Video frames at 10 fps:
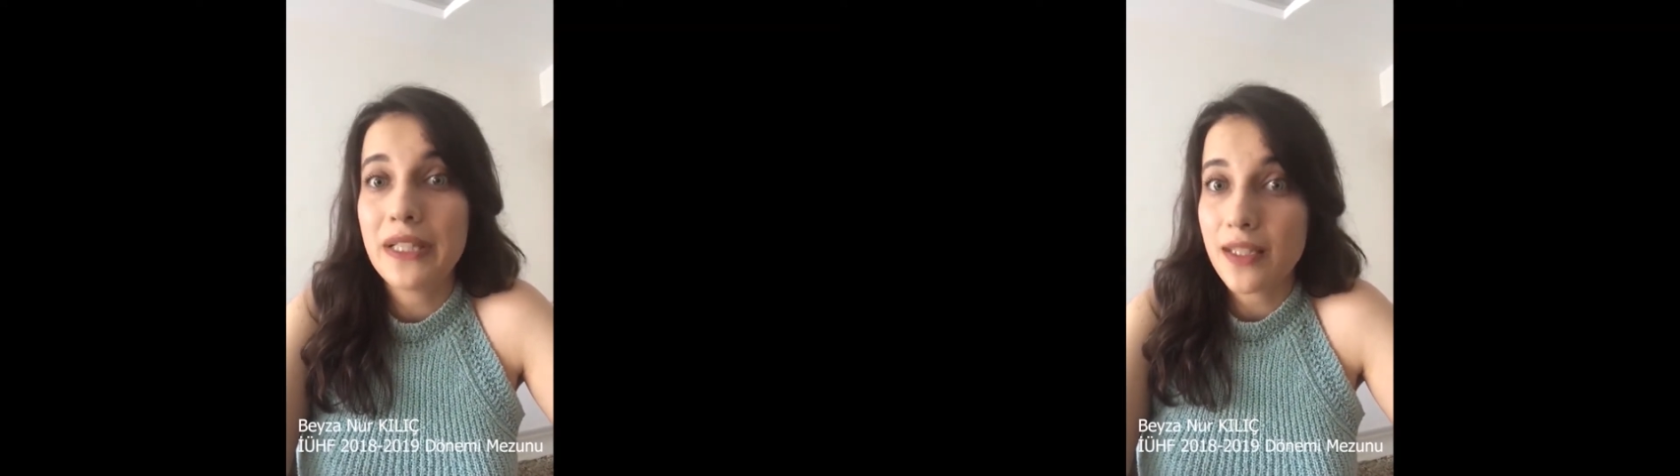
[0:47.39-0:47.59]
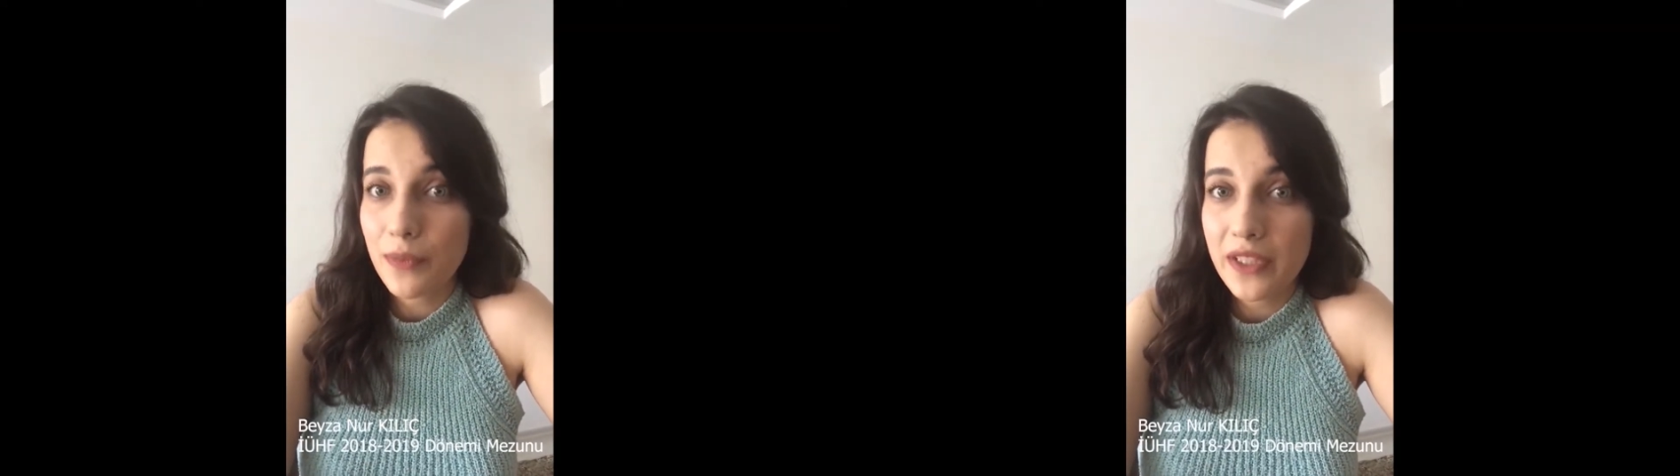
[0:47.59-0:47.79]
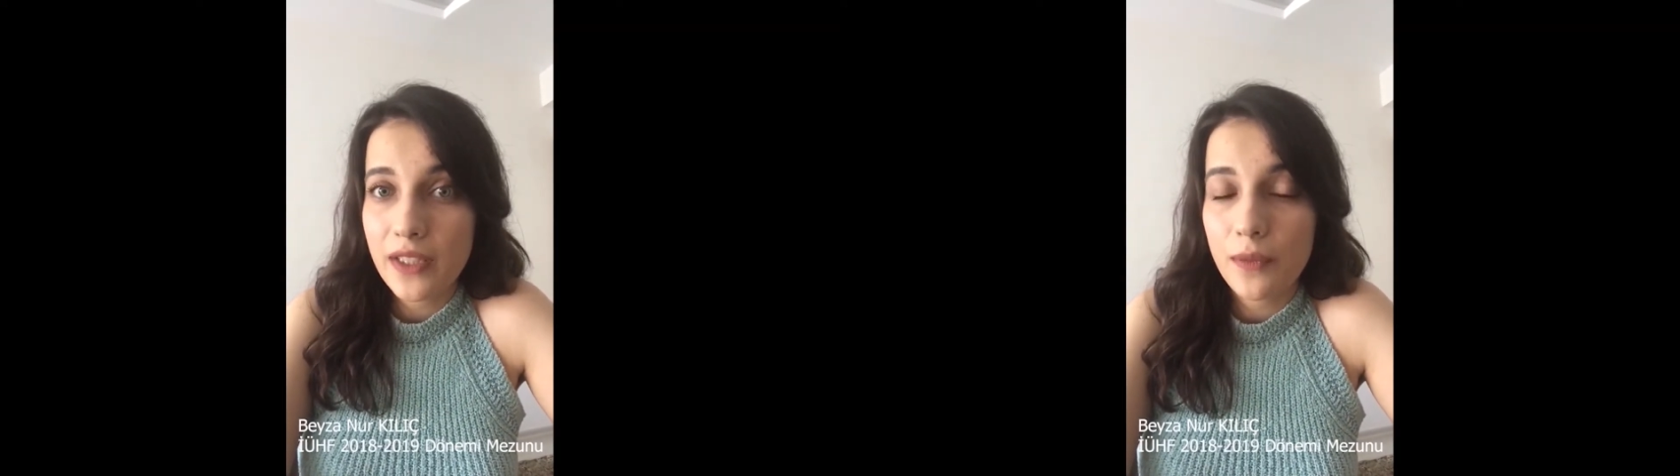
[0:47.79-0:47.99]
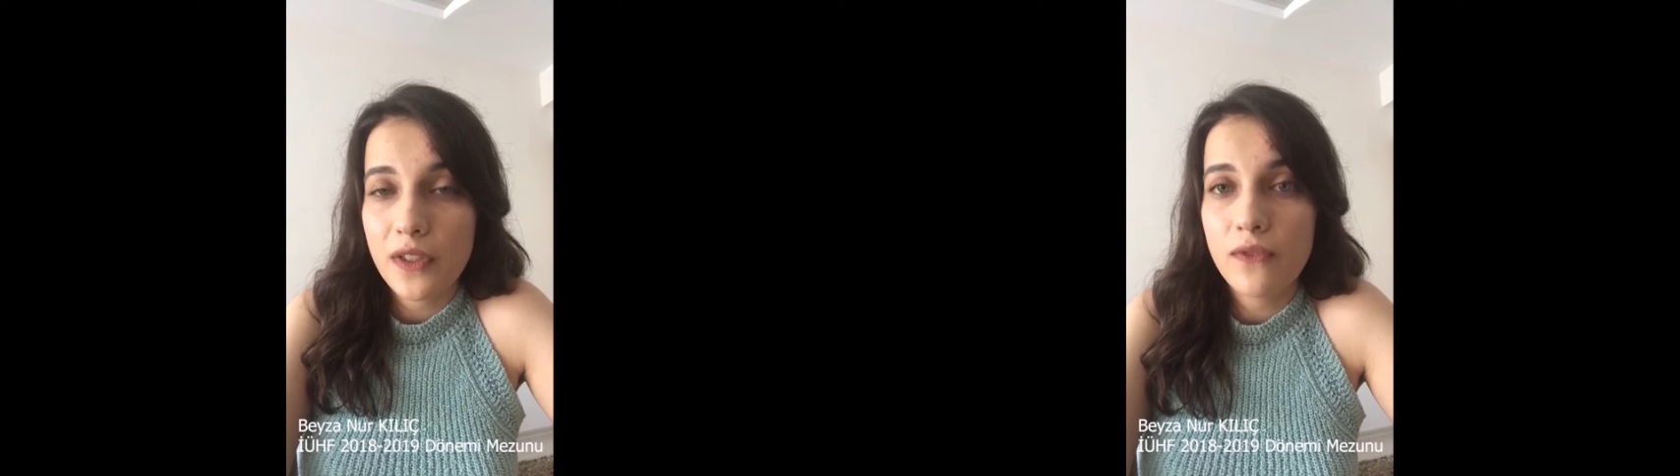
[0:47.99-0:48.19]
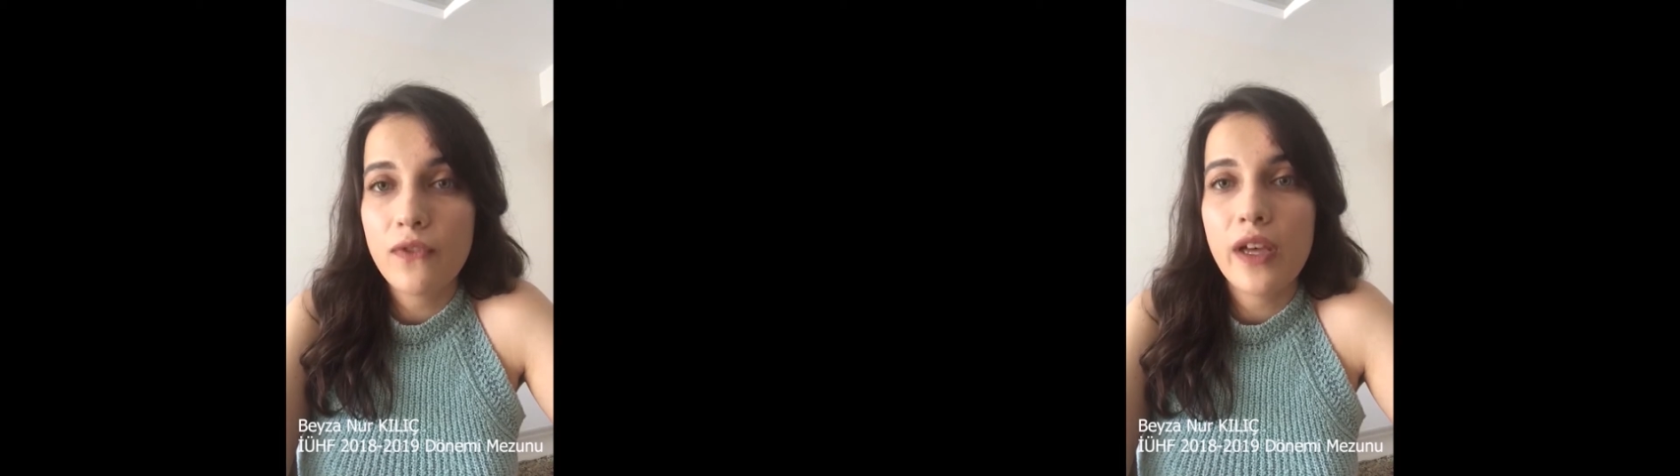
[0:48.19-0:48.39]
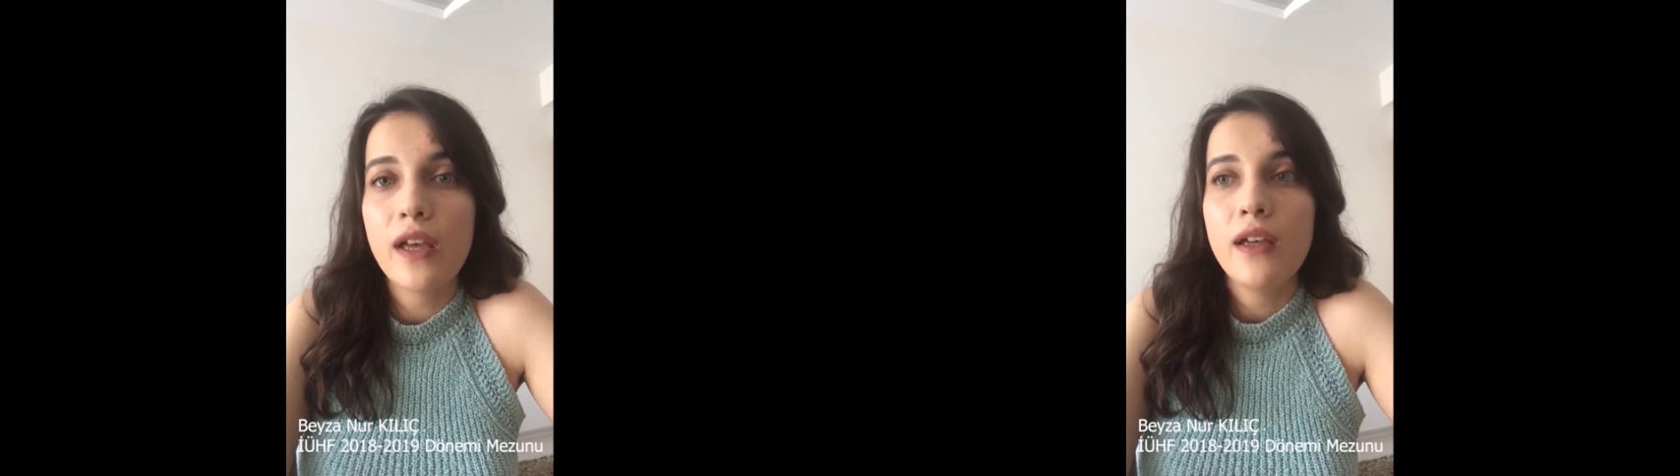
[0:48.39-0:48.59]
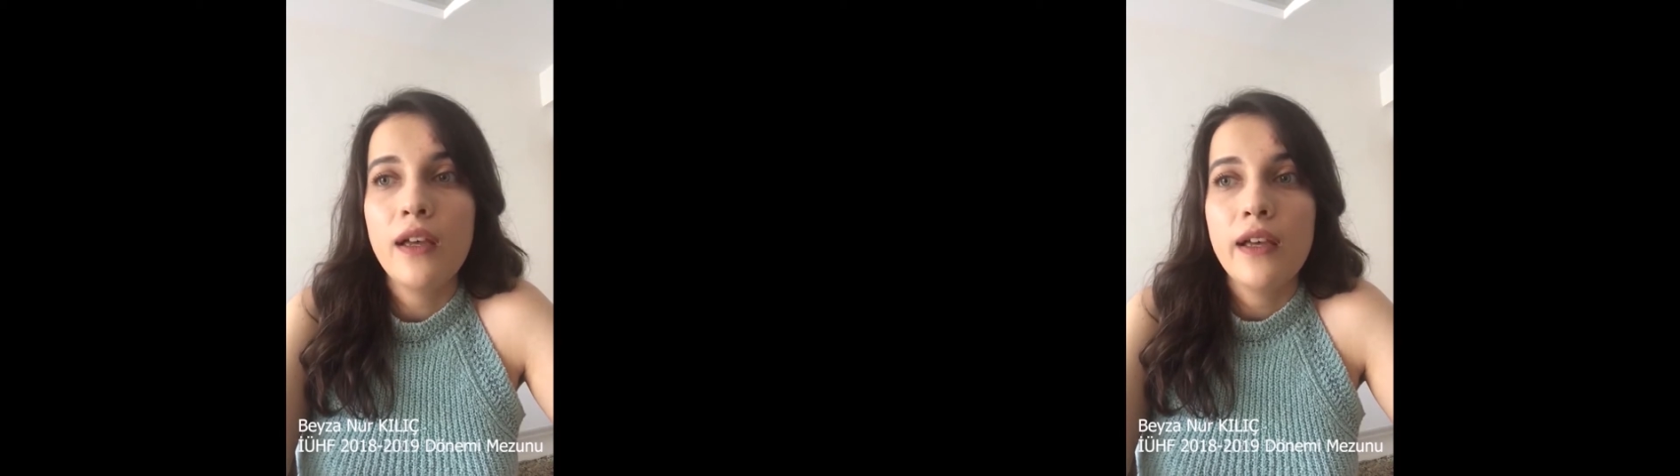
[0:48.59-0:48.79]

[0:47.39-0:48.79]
bilgi birikiminin ve